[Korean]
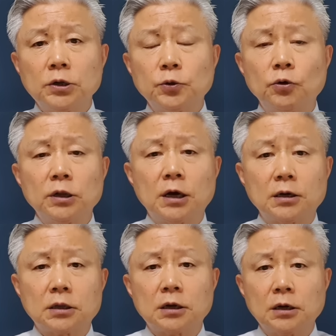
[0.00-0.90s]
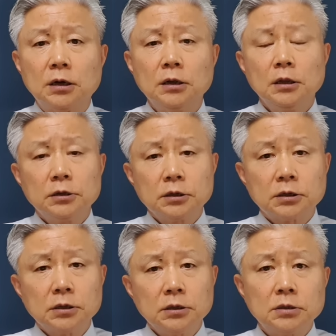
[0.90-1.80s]
활동을 나갔다가
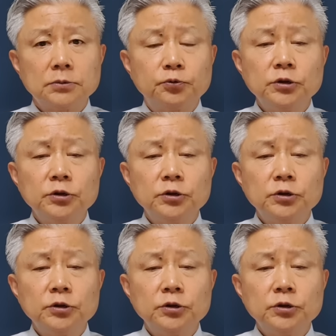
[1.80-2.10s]
이렇게 예,